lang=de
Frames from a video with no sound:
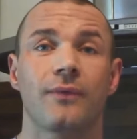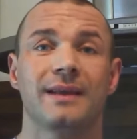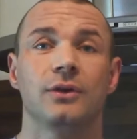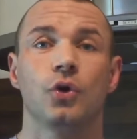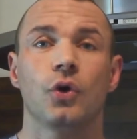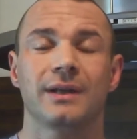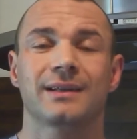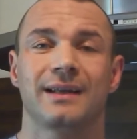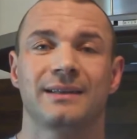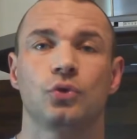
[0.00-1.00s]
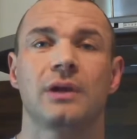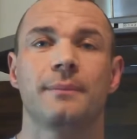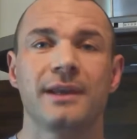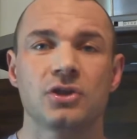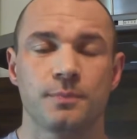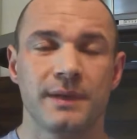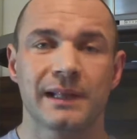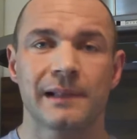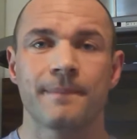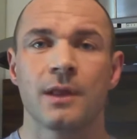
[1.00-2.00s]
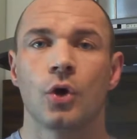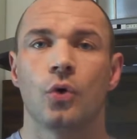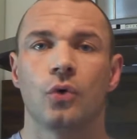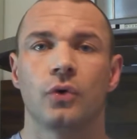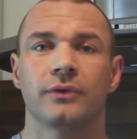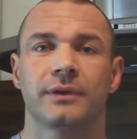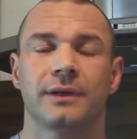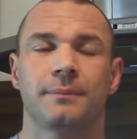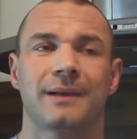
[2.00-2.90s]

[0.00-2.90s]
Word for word: einen höheren Katecholaminspiegel und äh,